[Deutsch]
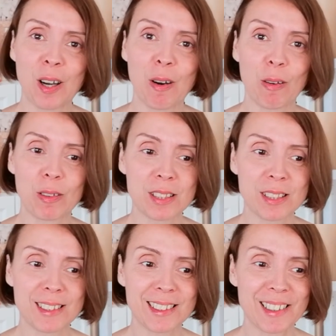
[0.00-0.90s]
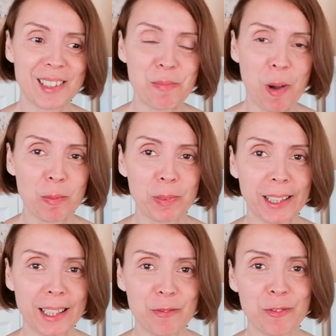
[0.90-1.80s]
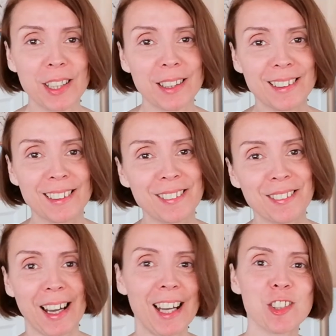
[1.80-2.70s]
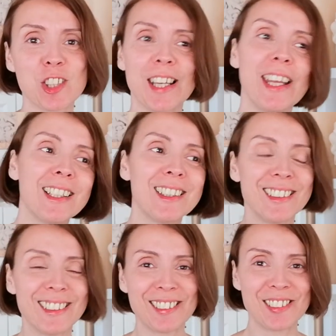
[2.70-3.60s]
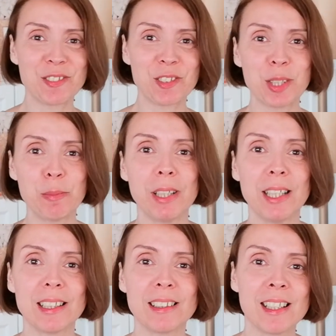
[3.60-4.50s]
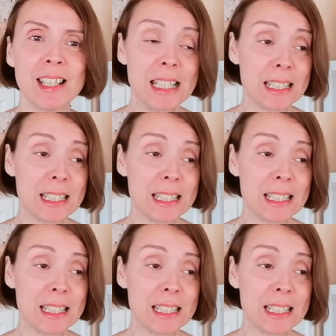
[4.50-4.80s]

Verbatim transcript: Und äh, im Augenblick gehen viele Ratschläge äh, durch die Medien,